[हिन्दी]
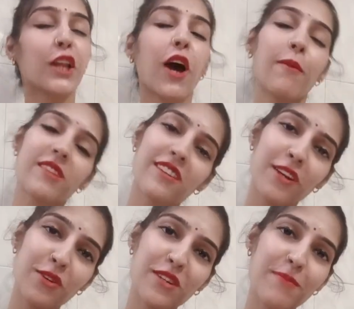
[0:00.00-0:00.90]
तो आप इसे
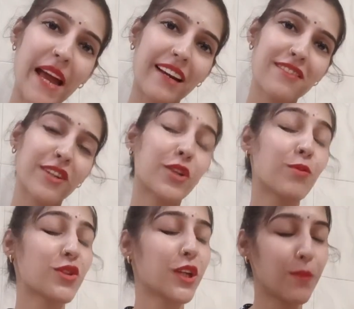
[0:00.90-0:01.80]
ज़रूर से बाय कर सकते
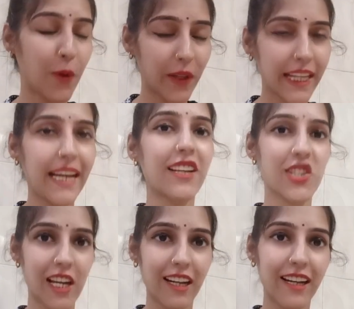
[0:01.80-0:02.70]
हो मुझे ये बहुत ही
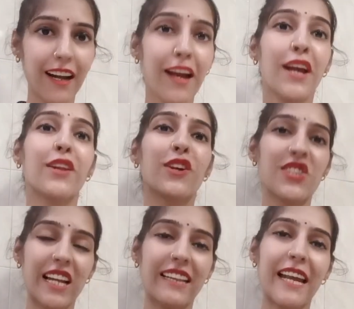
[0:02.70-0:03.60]
अच्छा लगा तो
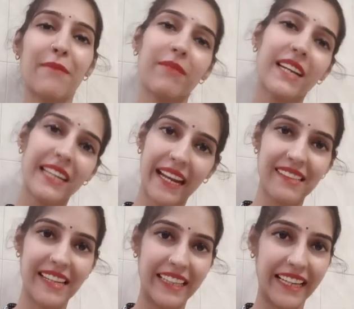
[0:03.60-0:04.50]
चलते हैं अपने
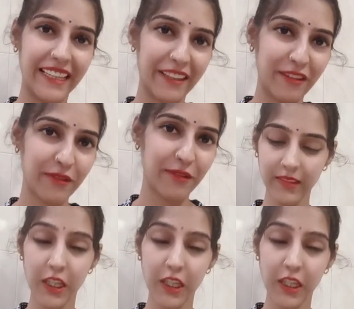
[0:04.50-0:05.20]
नेक्स्ट सेट की तरफ